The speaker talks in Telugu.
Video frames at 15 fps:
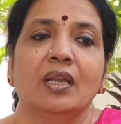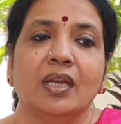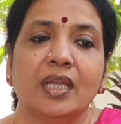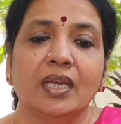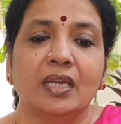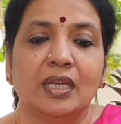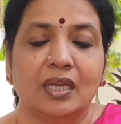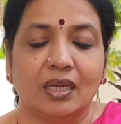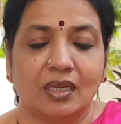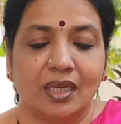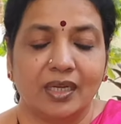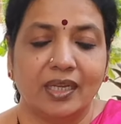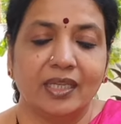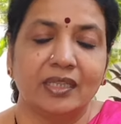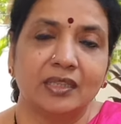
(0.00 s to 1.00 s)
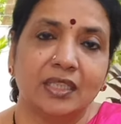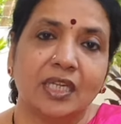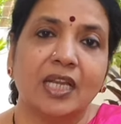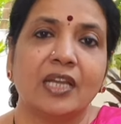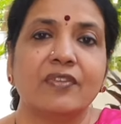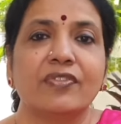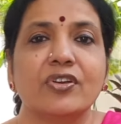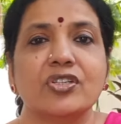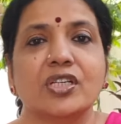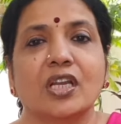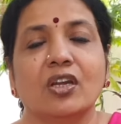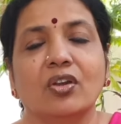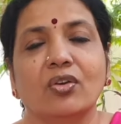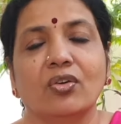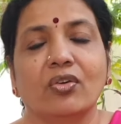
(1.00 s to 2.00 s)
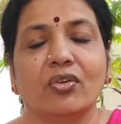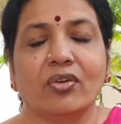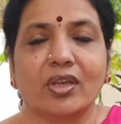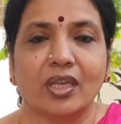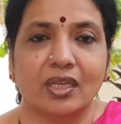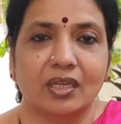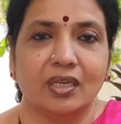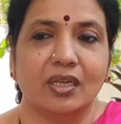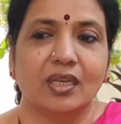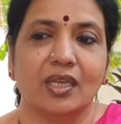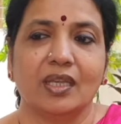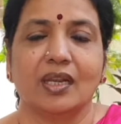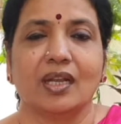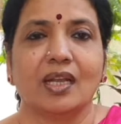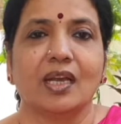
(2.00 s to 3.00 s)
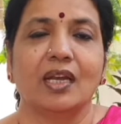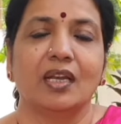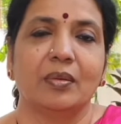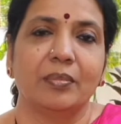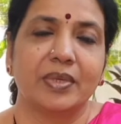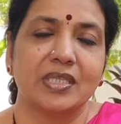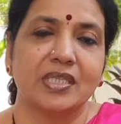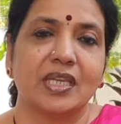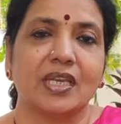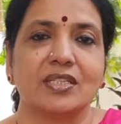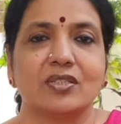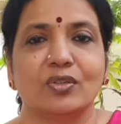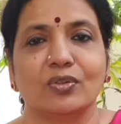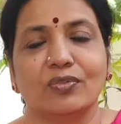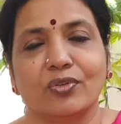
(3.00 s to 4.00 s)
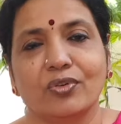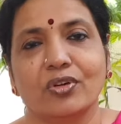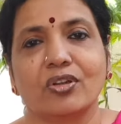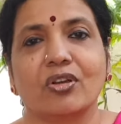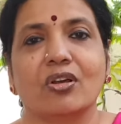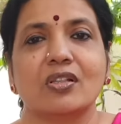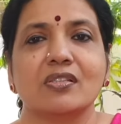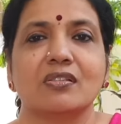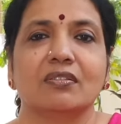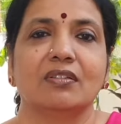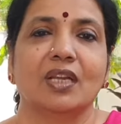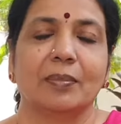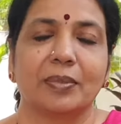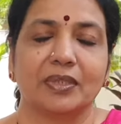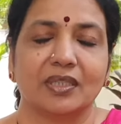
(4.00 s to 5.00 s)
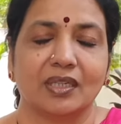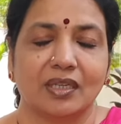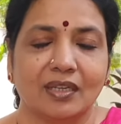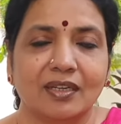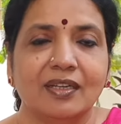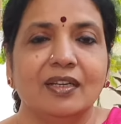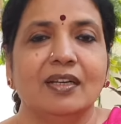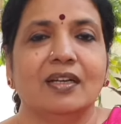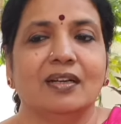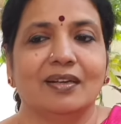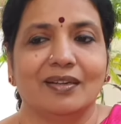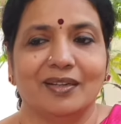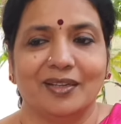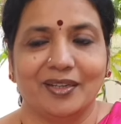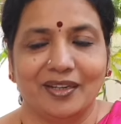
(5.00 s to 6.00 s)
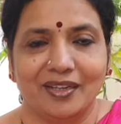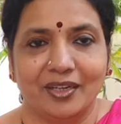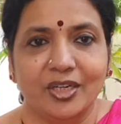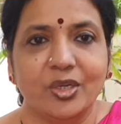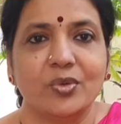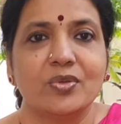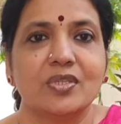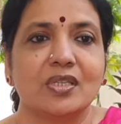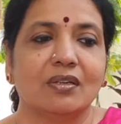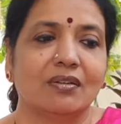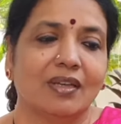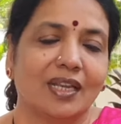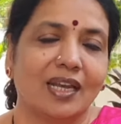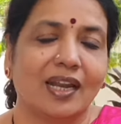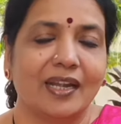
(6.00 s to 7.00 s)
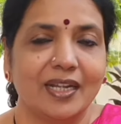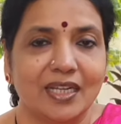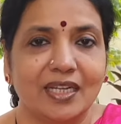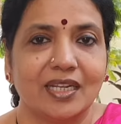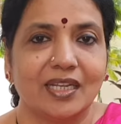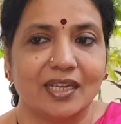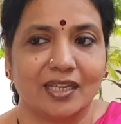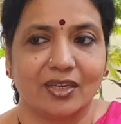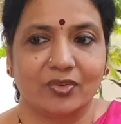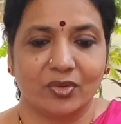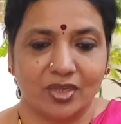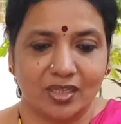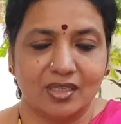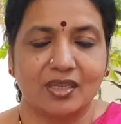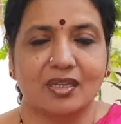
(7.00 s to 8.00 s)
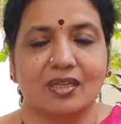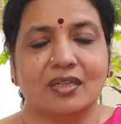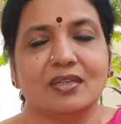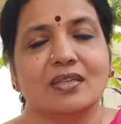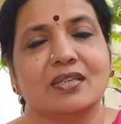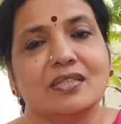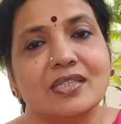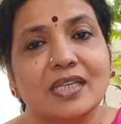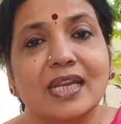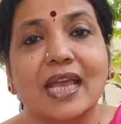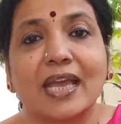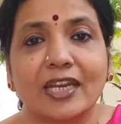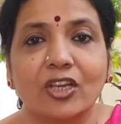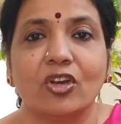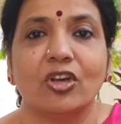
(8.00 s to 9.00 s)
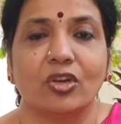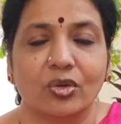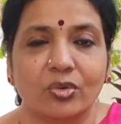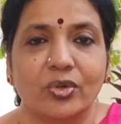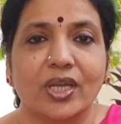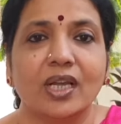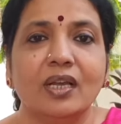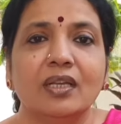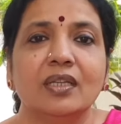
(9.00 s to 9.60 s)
నిన్న అంటే ఇంత కన్ఫ్యూషన్లో ఇన్ని రకాల మెసేజ్లు ఫోన్ కాల్స్ లేకపోతే న్యూస్ ఇలాంటి ఒక సినారియోలో కూడా